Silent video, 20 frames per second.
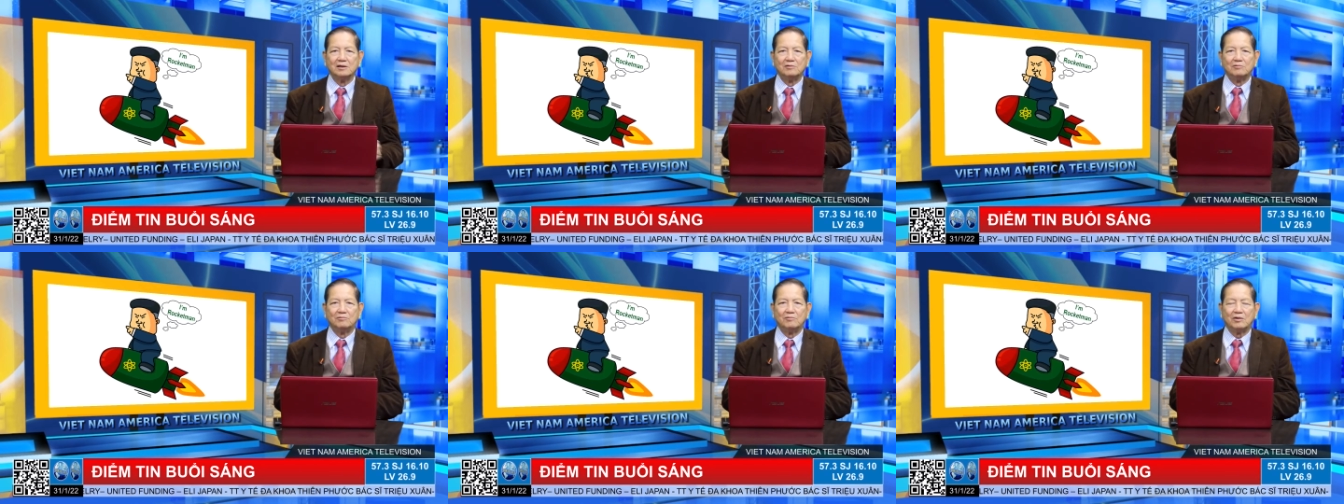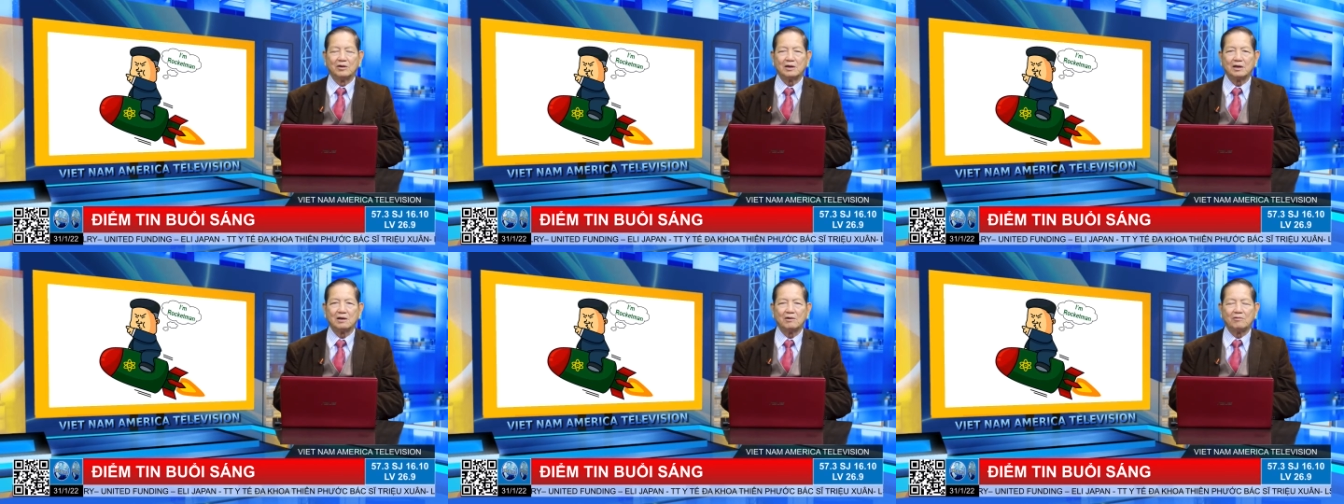
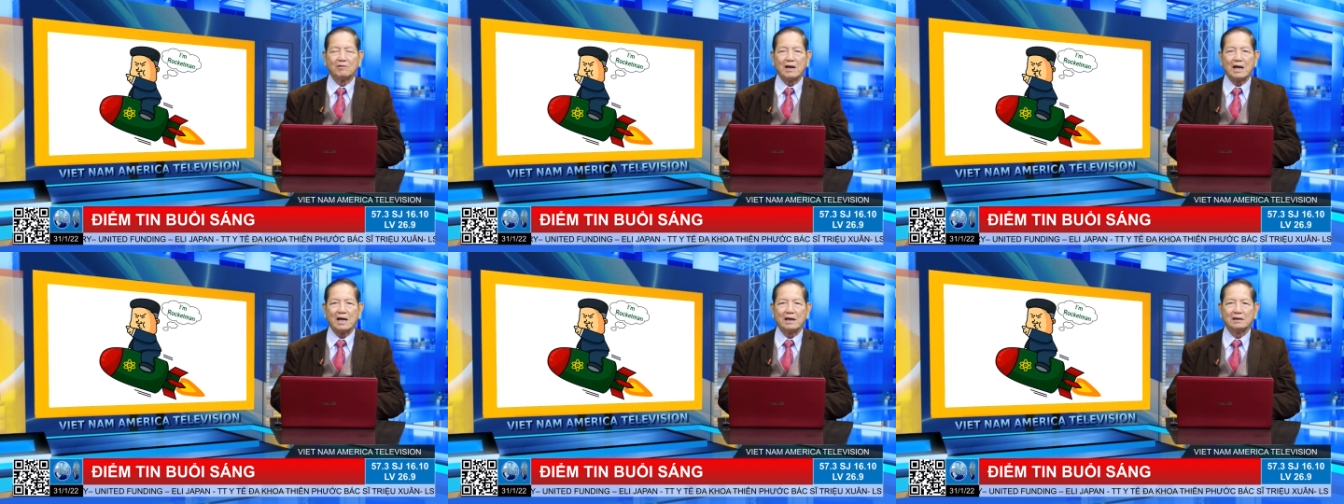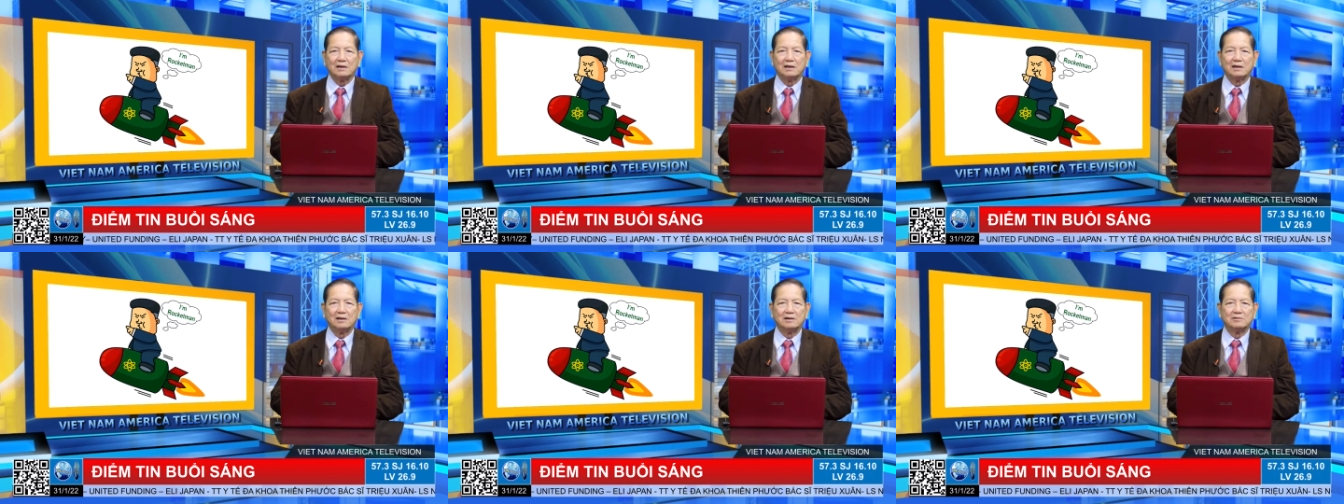một cái đầu
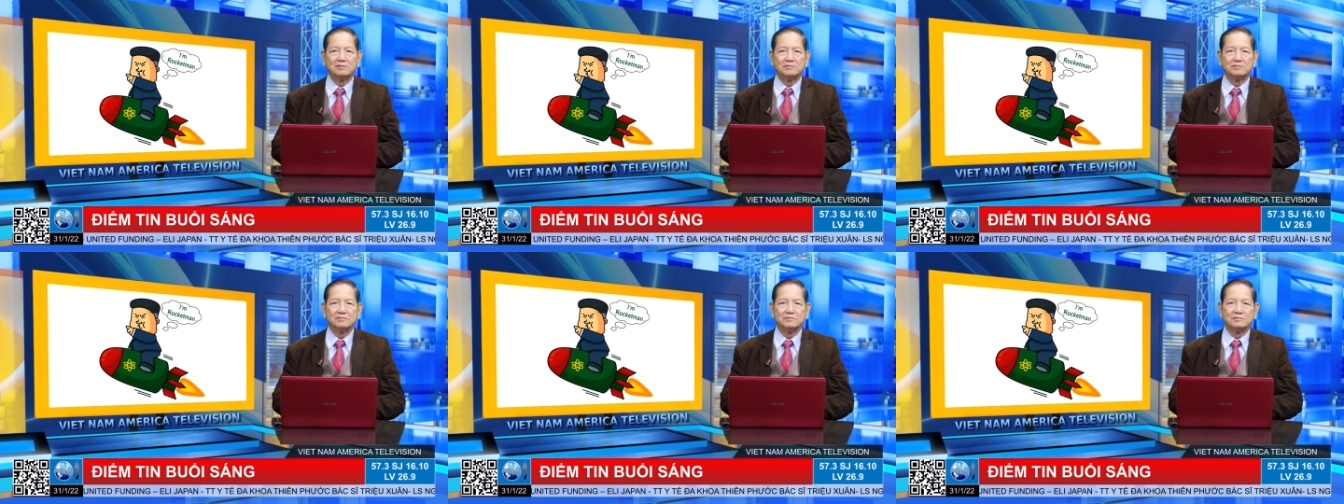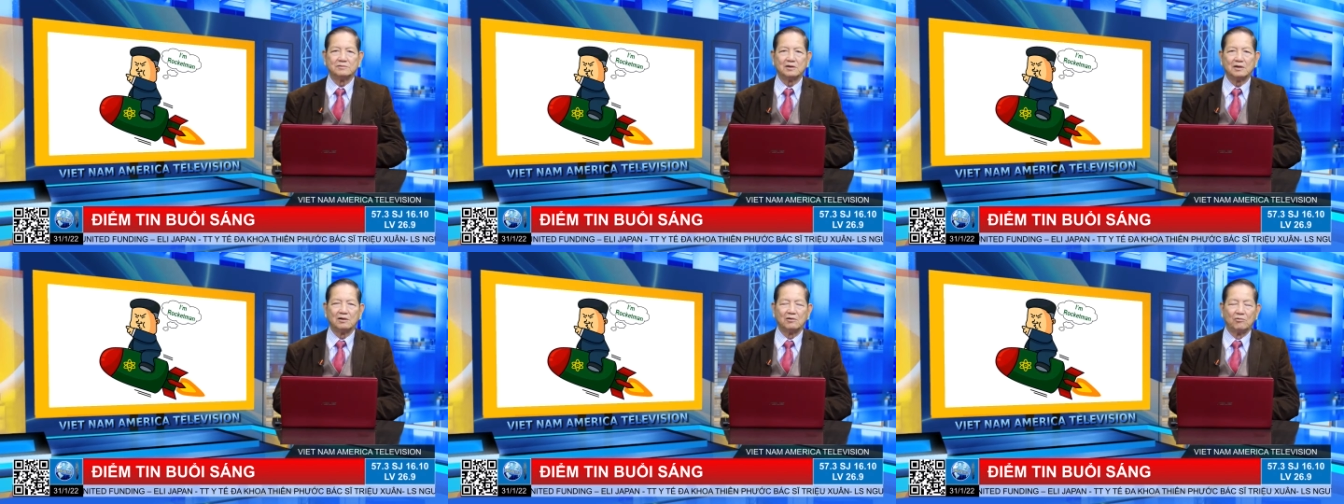đạn
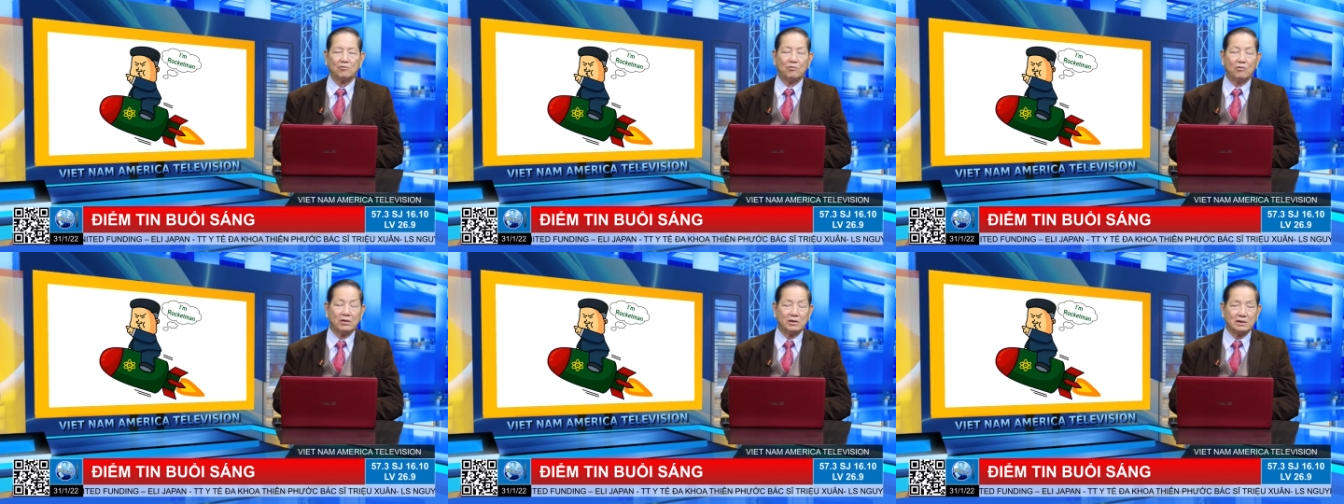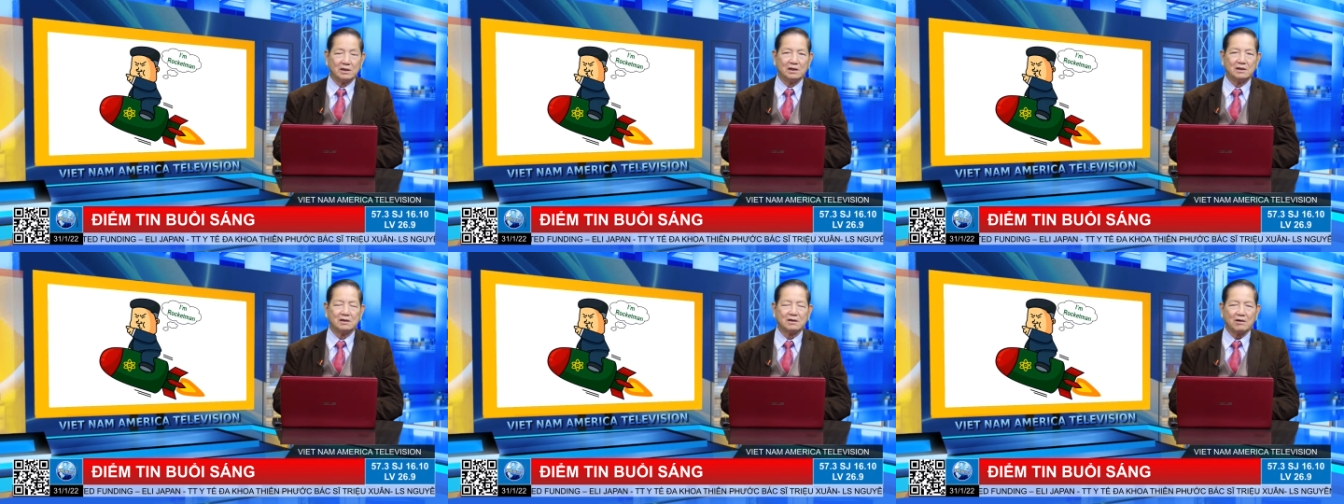nguyên
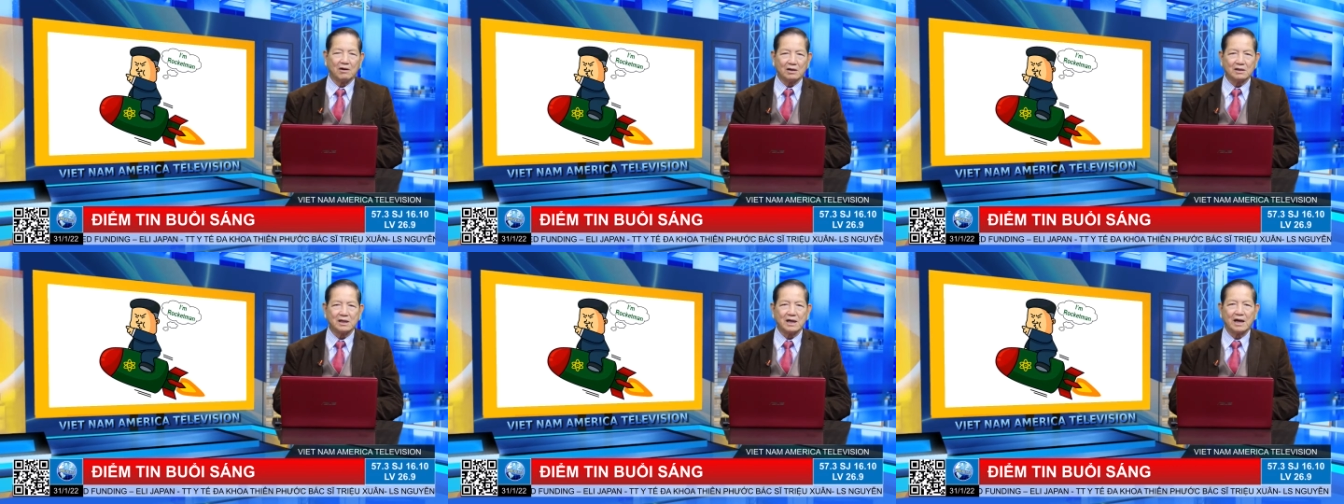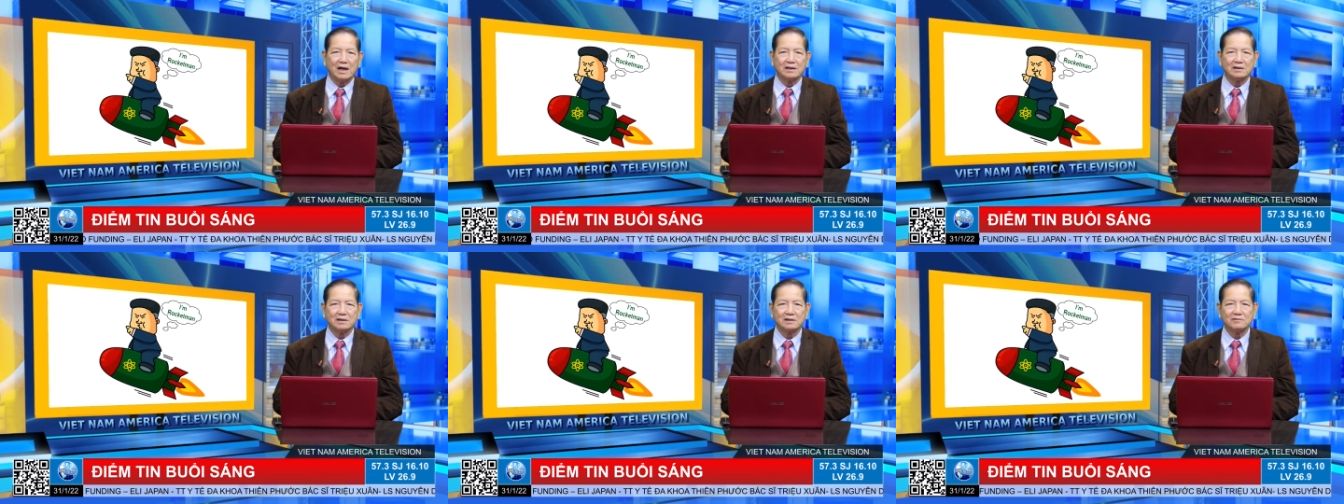tử có
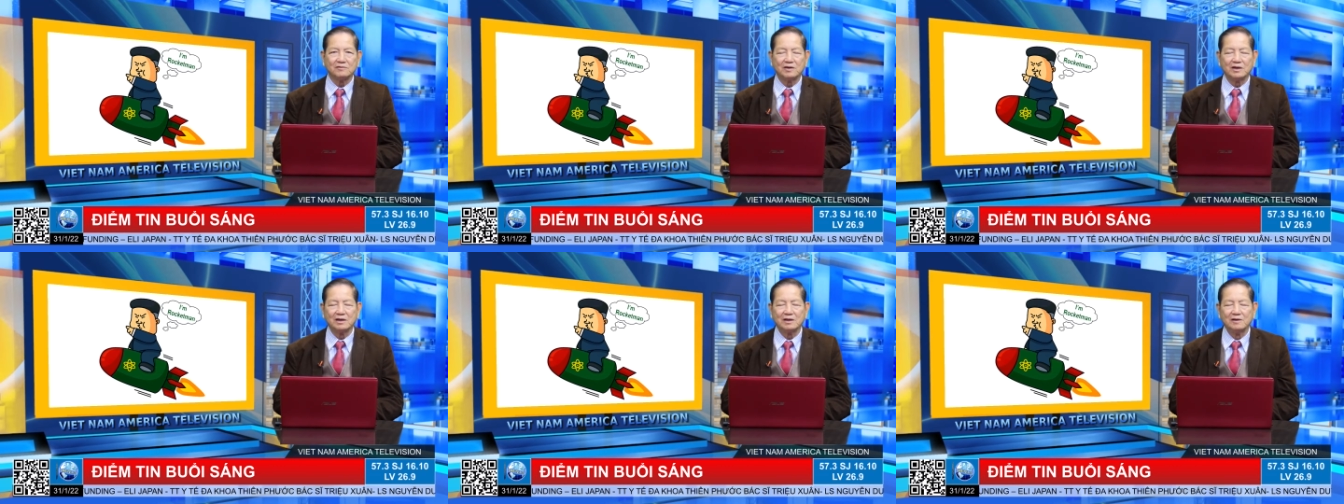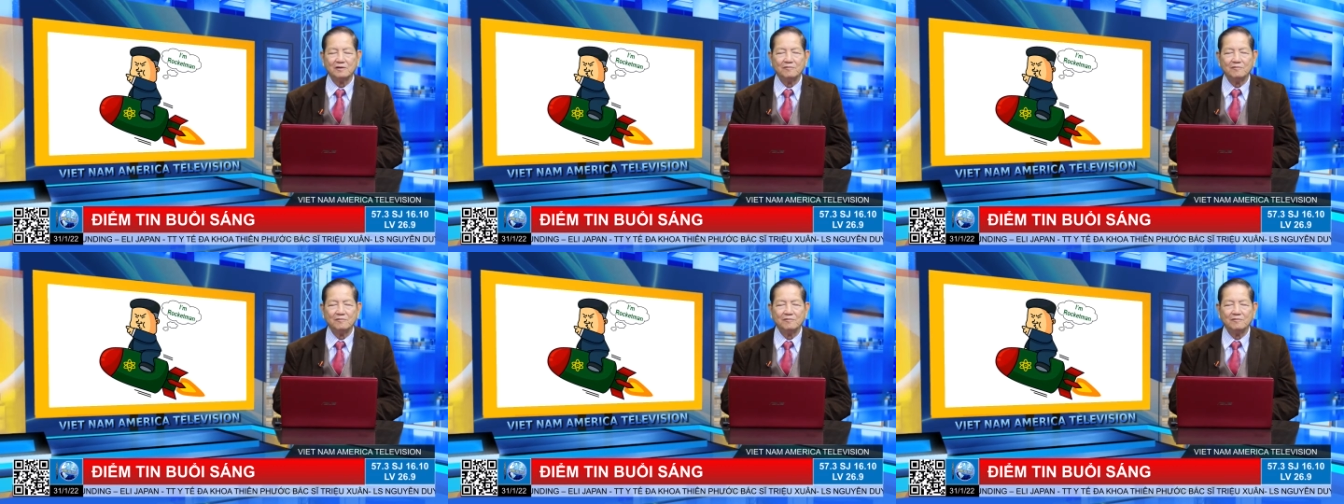thể, thưa quý vị.